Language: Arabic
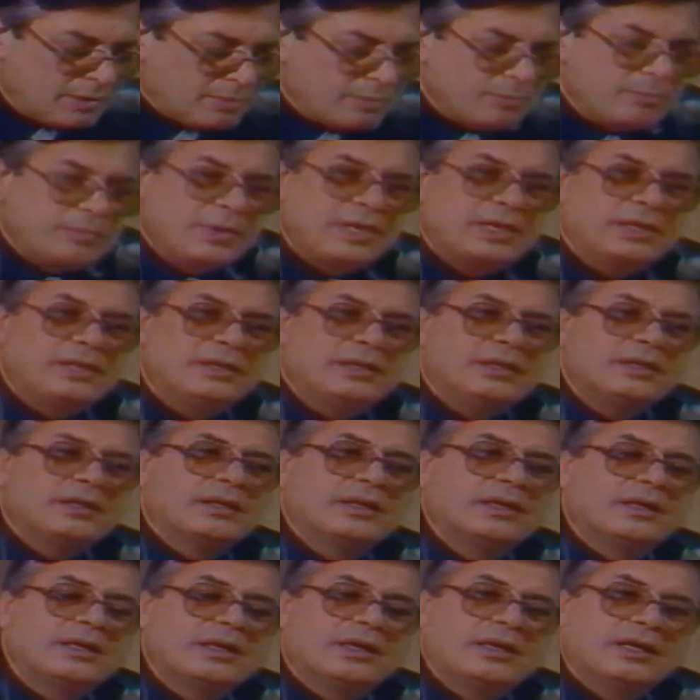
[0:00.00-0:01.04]
84% من
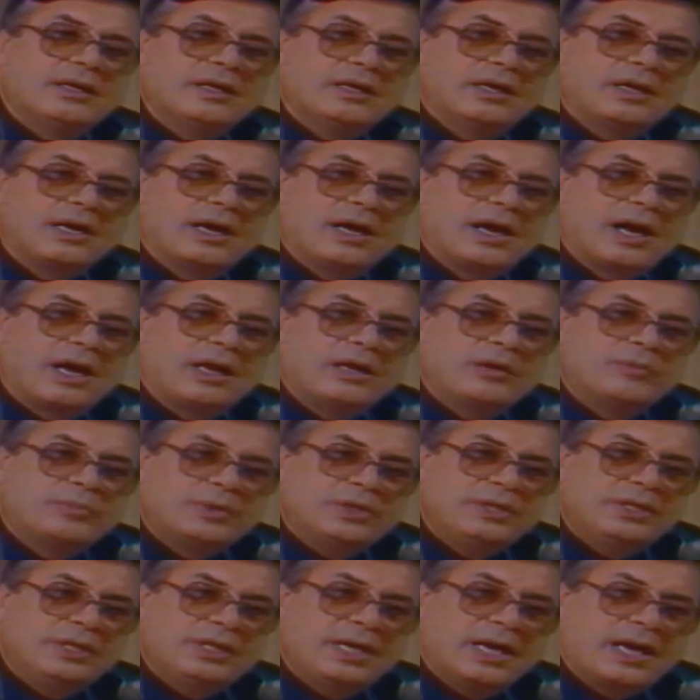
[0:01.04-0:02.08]

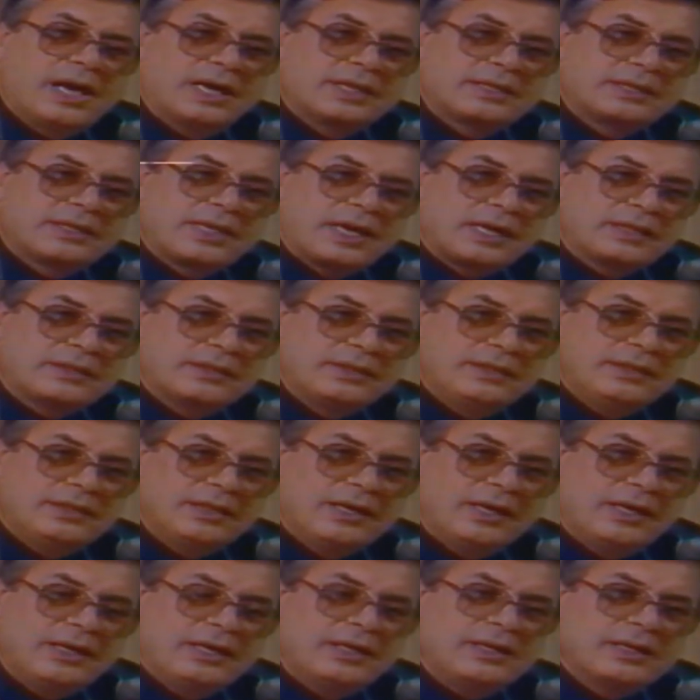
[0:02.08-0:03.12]
البنية
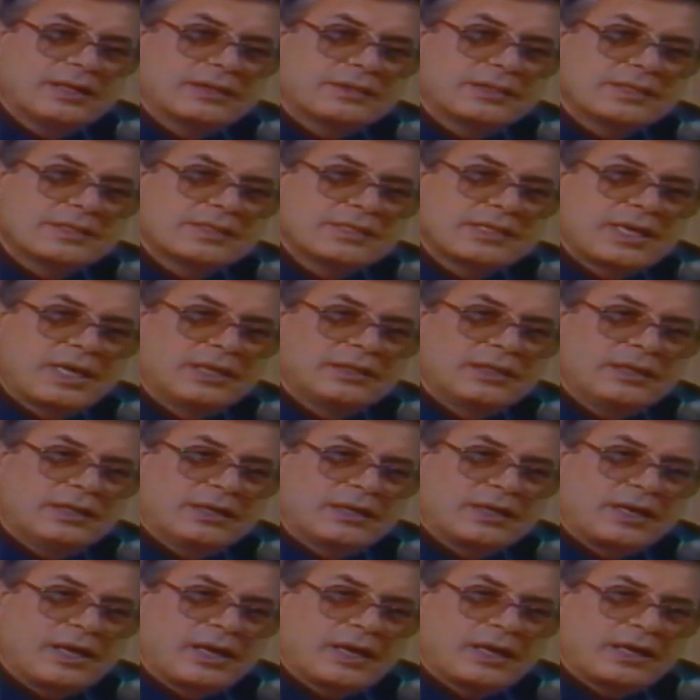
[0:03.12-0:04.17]
التحتية للاقتصاد
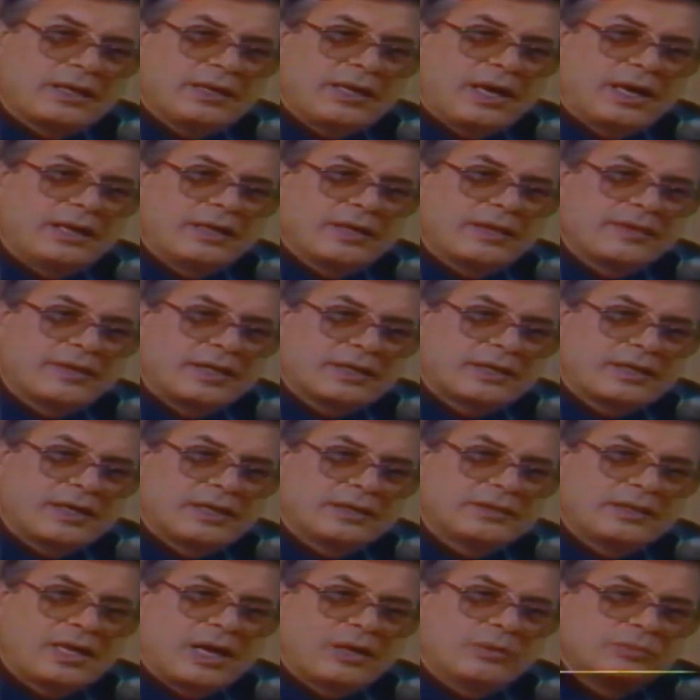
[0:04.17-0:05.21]
العراقي يعني
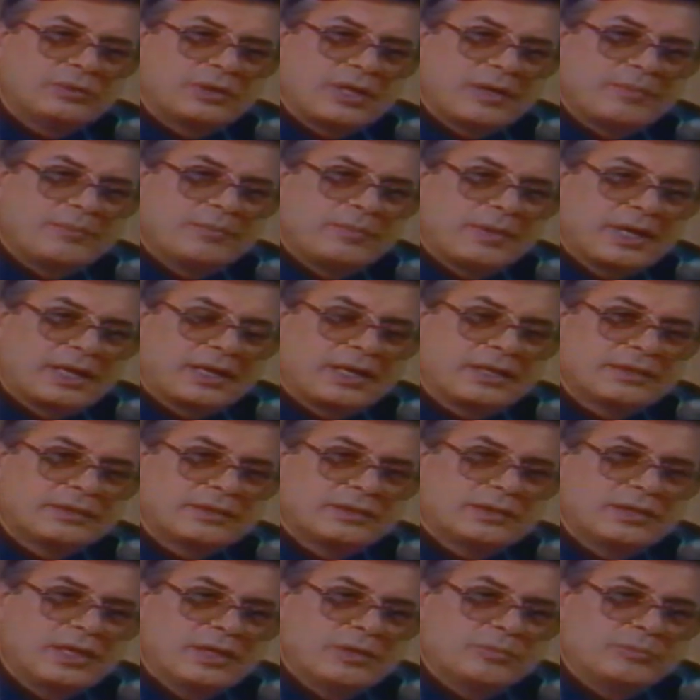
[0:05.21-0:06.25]
ضرت أو
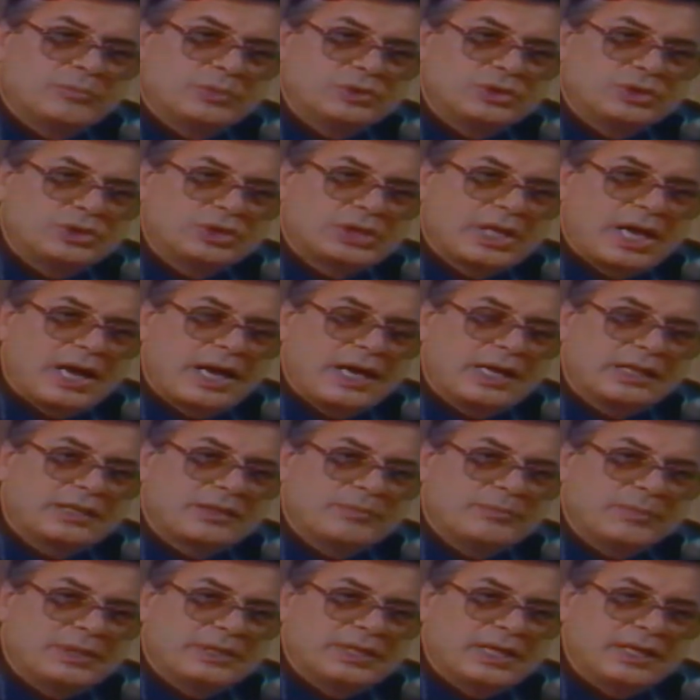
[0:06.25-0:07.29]
دمرت
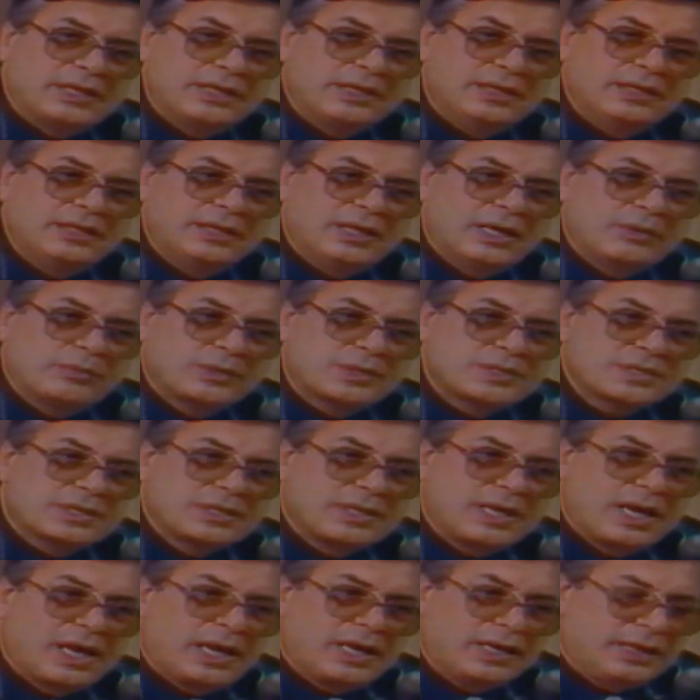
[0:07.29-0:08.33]
منشآت مدنية
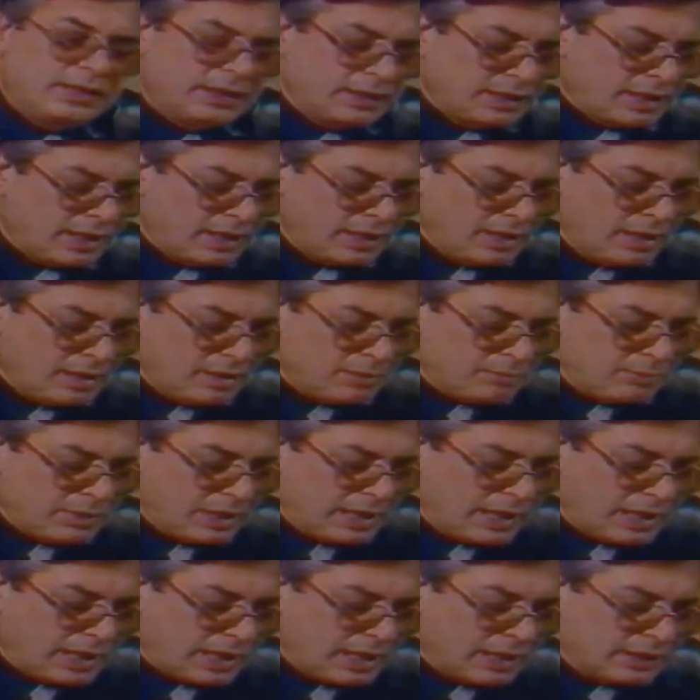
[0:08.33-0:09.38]
وصناعية
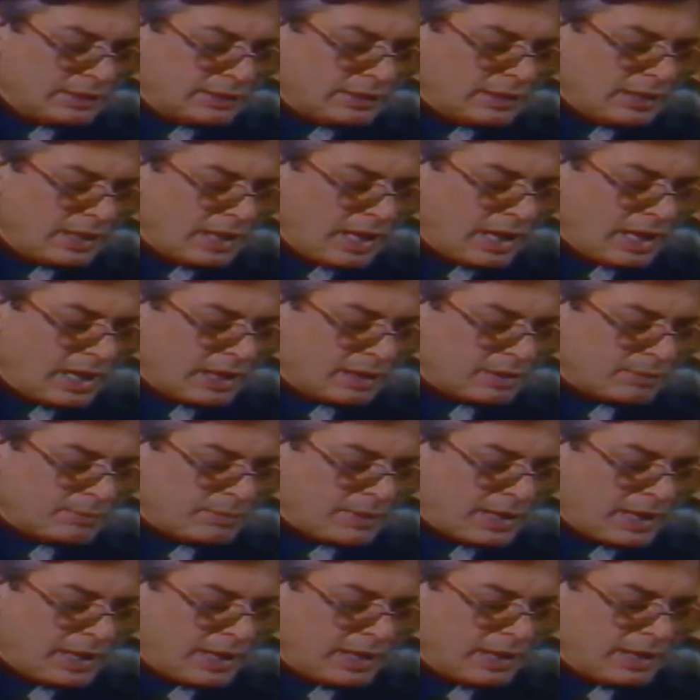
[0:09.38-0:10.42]
بلغت
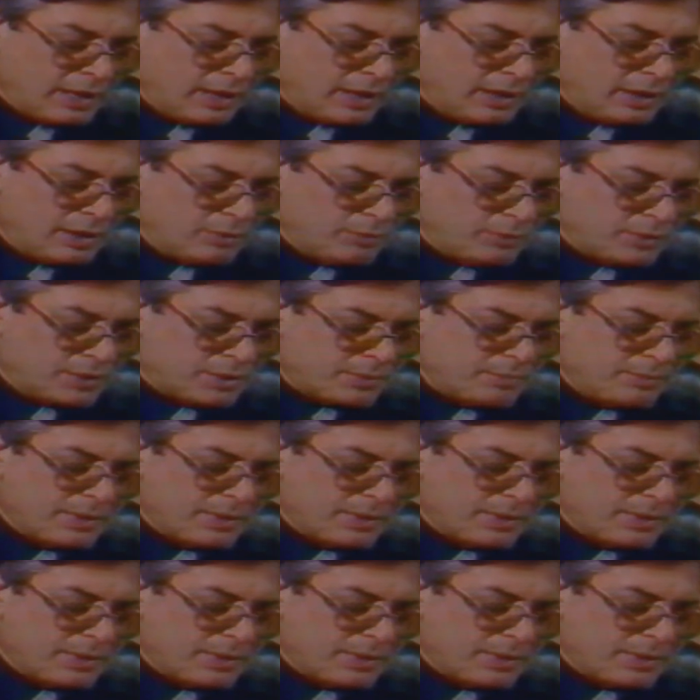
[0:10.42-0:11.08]
84%